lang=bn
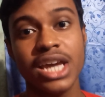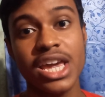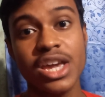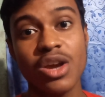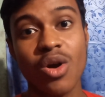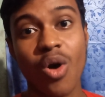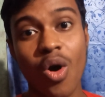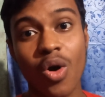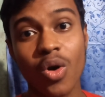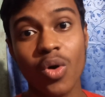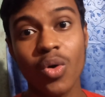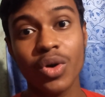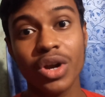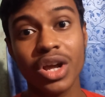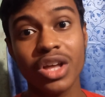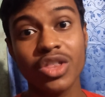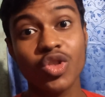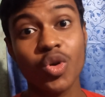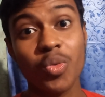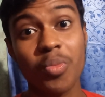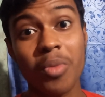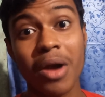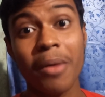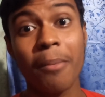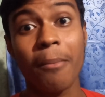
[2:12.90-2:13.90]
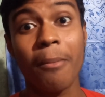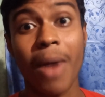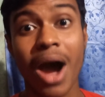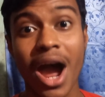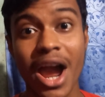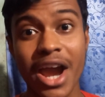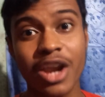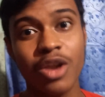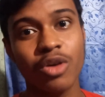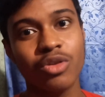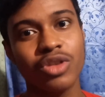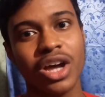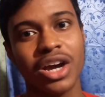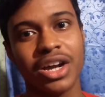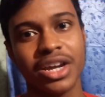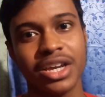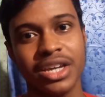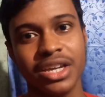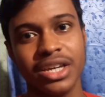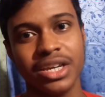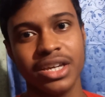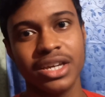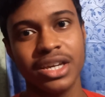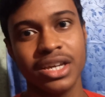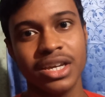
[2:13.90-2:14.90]
সেই অঙ্গটা তোমার মায়েরও
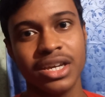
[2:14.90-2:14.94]
থাকে